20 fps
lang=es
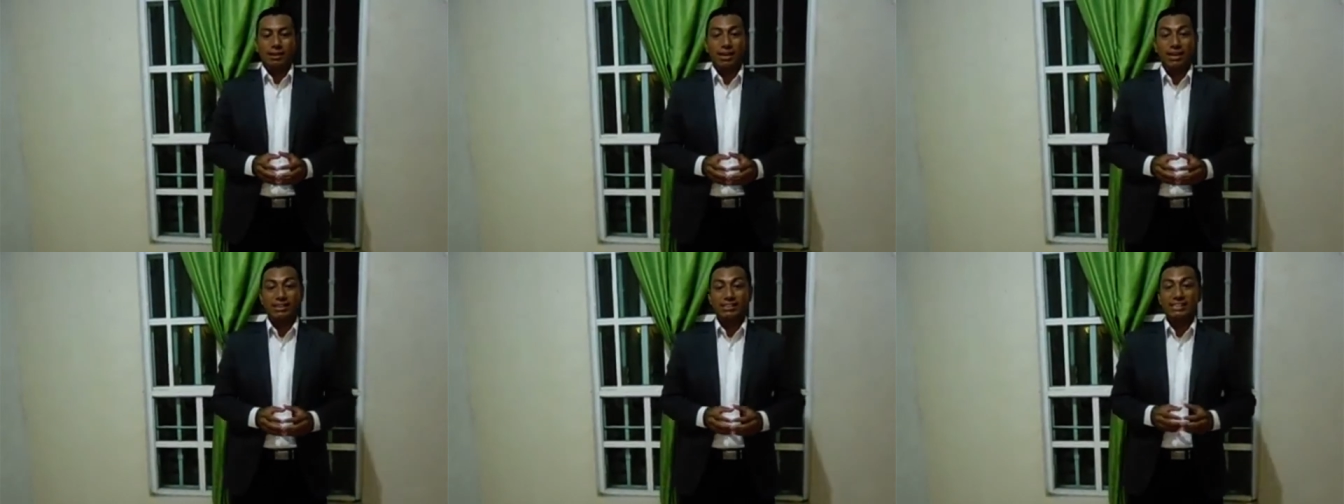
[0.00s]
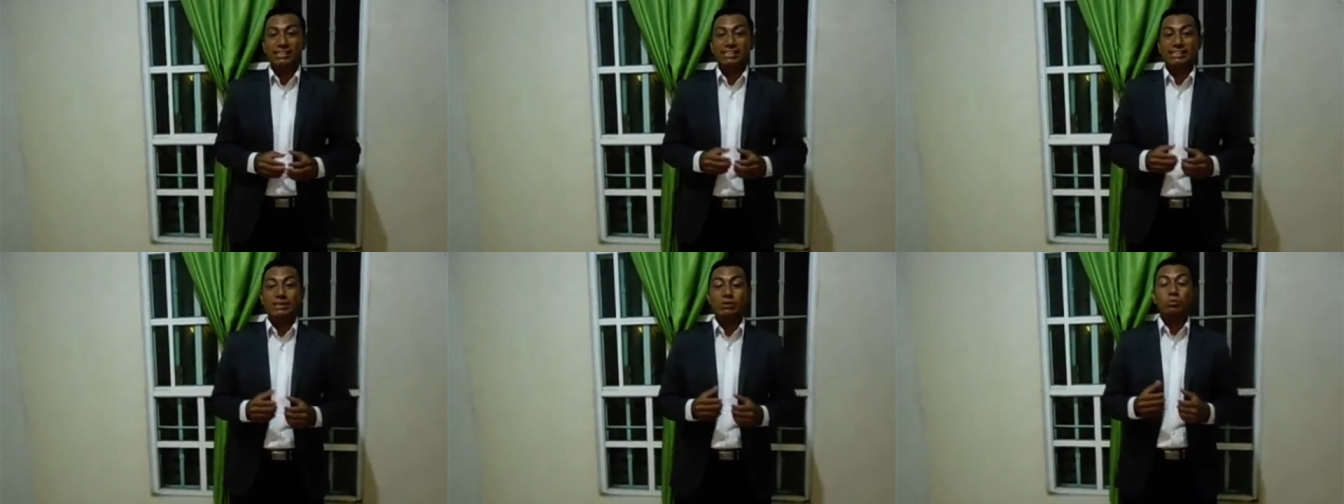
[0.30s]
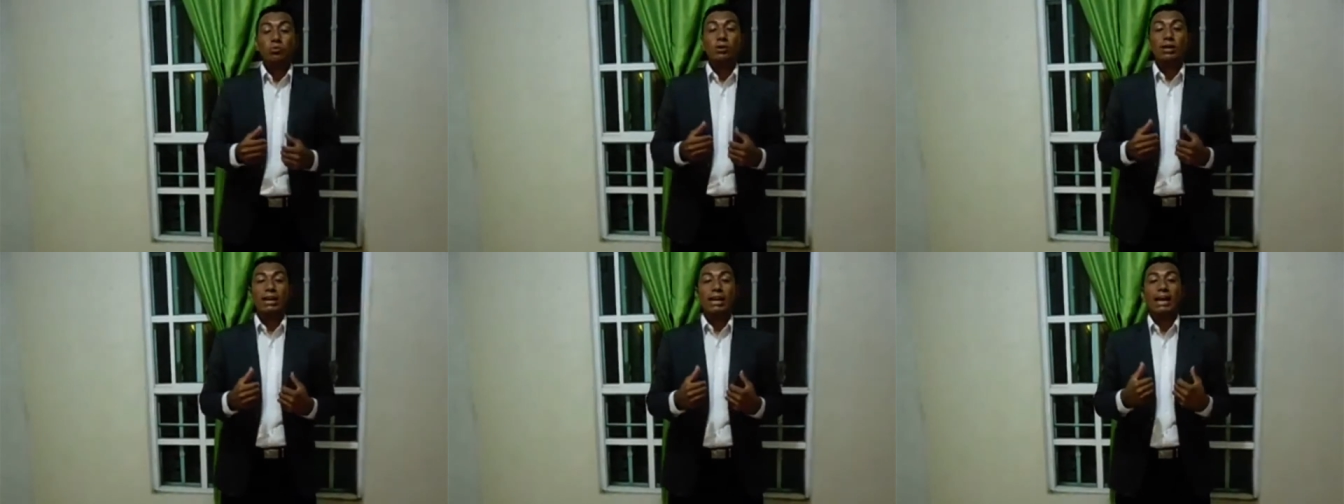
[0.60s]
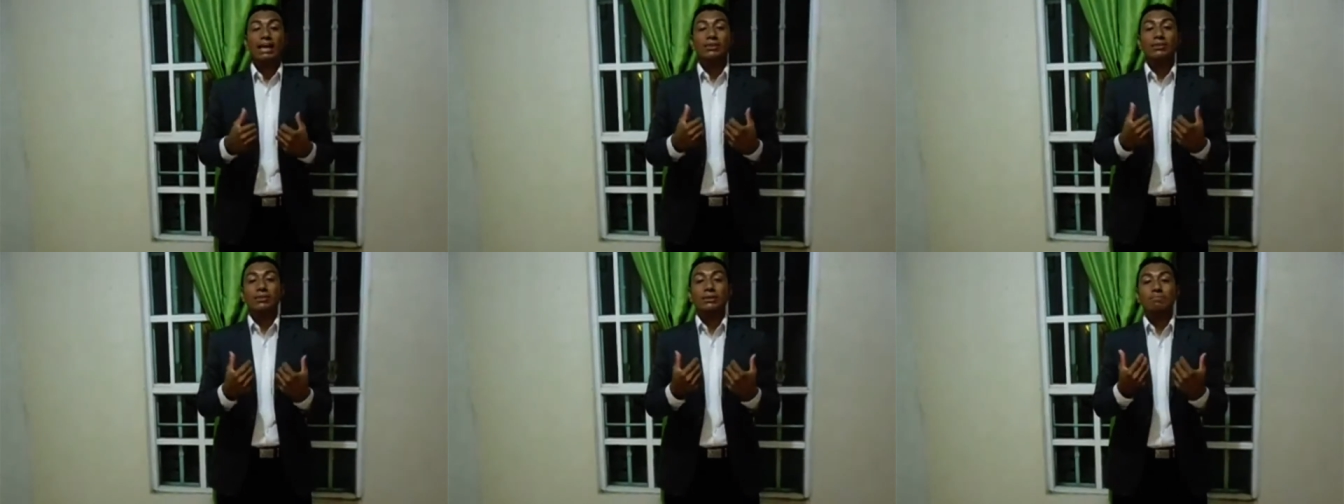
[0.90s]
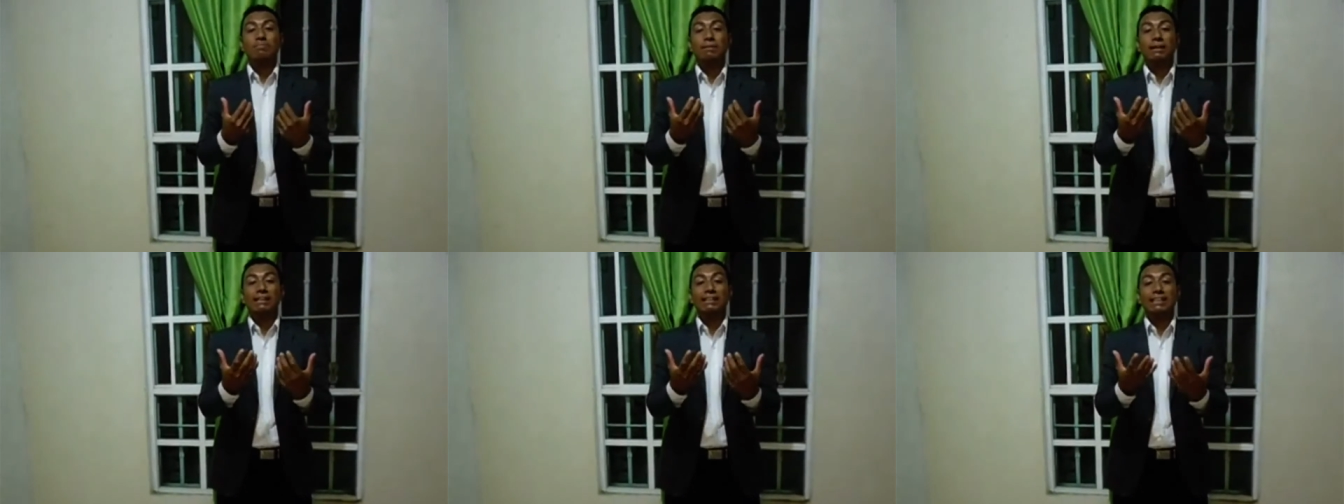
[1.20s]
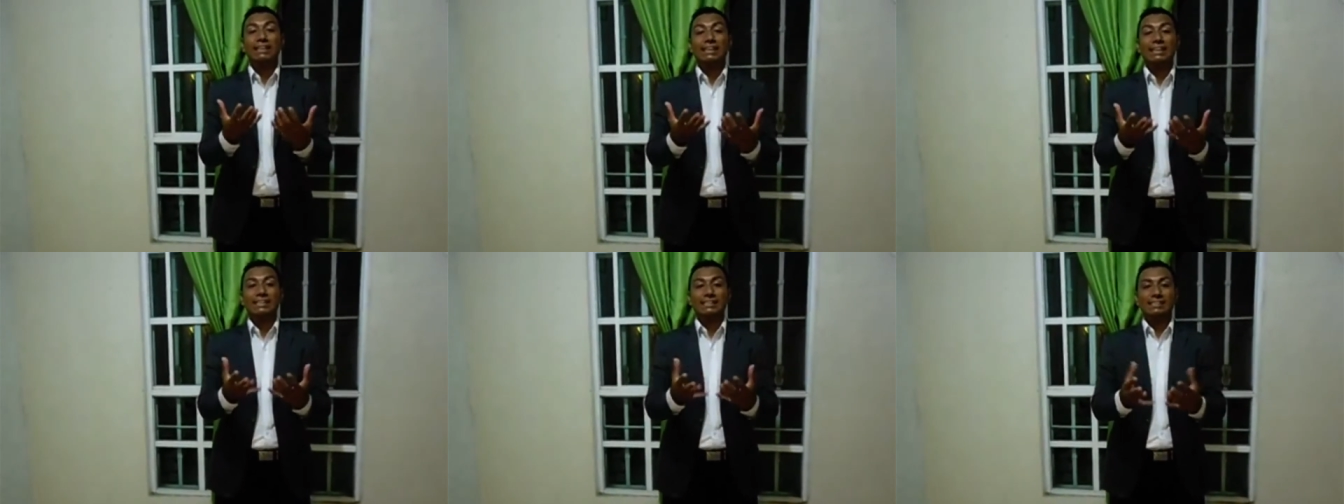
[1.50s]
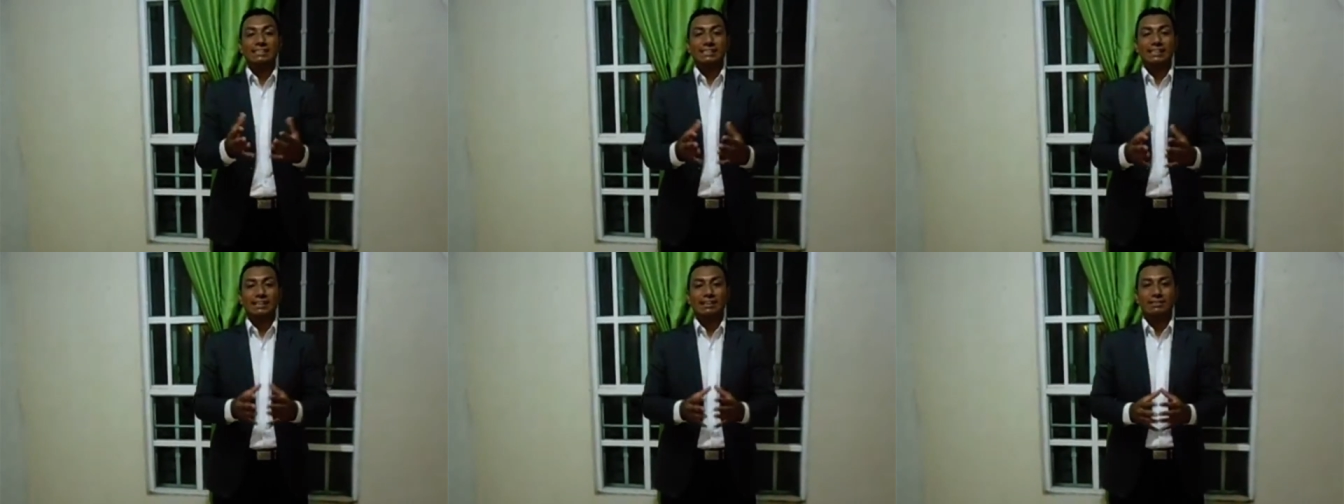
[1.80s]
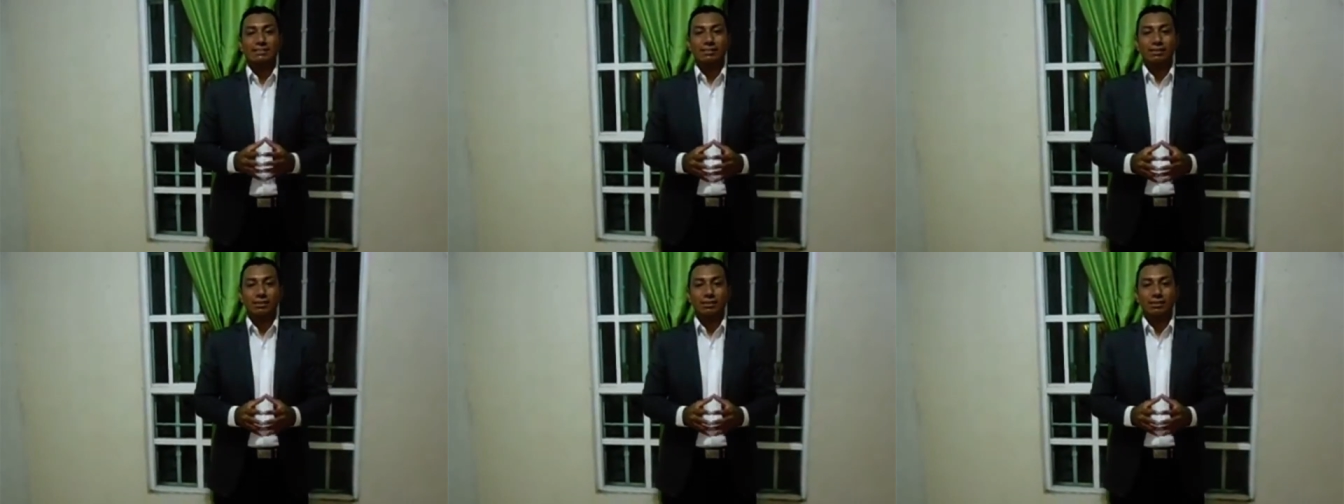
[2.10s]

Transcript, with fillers: existe un grado de pertenencia.